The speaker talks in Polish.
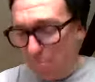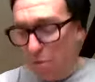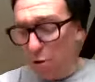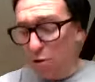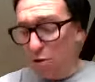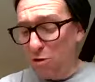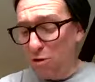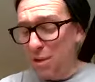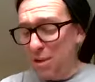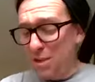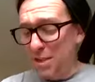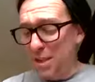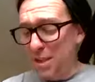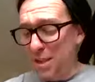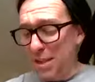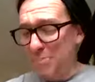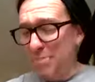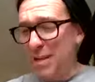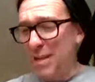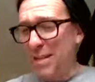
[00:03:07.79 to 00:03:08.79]
Położyli
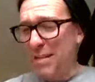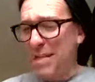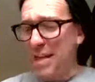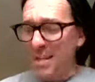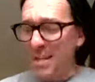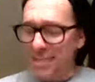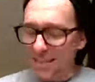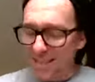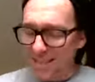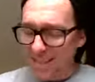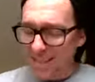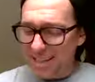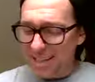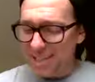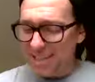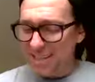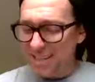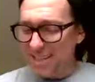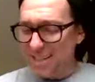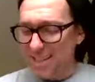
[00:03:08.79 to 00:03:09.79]
się na plecach,
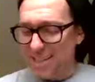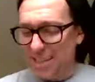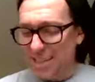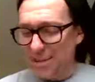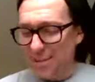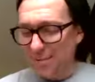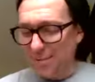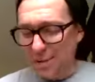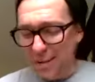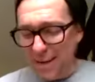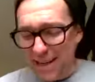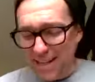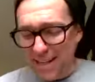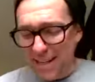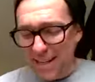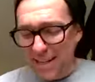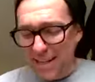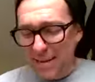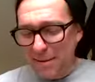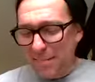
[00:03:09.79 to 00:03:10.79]
syci i
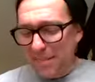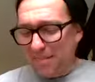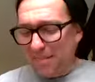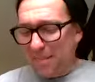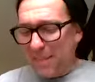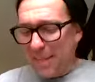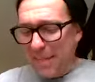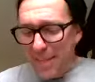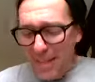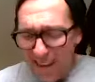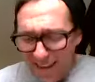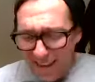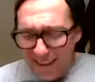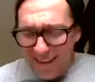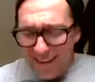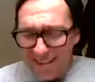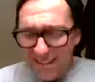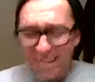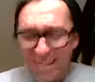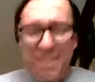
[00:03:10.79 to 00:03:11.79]
zadowoleni,
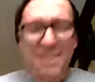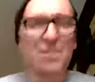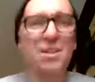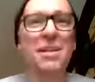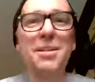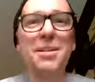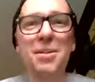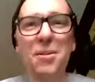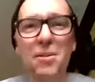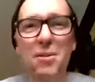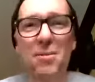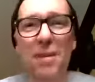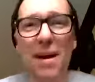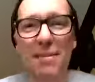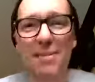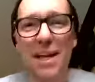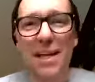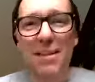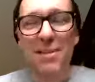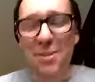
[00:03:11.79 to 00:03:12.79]
i zaczęli
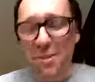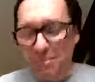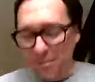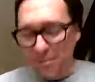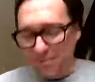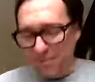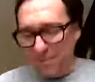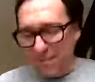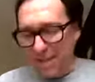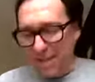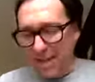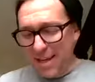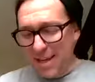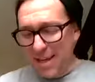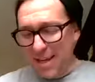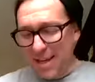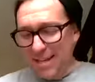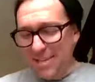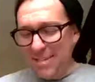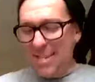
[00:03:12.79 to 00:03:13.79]
rozmawiać.
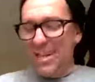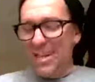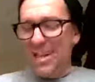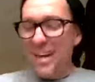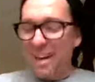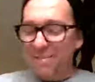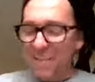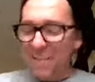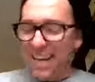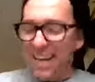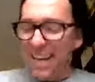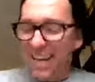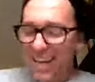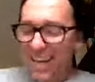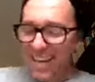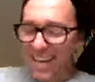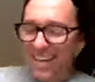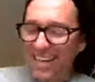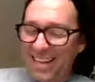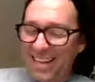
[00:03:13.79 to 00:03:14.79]
Ciekawe,